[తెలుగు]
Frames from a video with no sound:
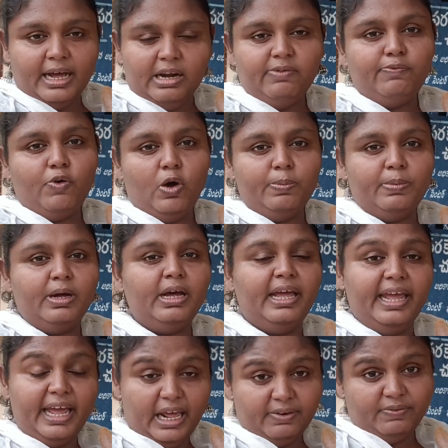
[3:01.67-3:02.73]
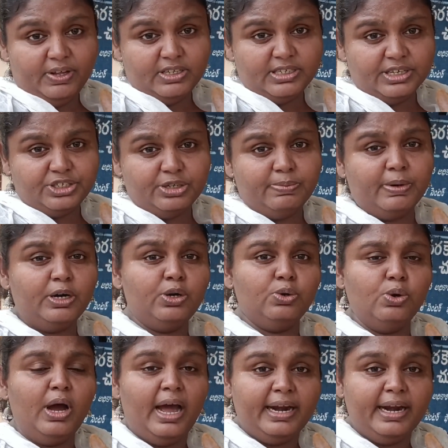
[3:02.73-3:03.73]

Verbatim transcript: కన్ఫామ్గా ఏఆర్వి ఇంజెక్షన్ మటుకు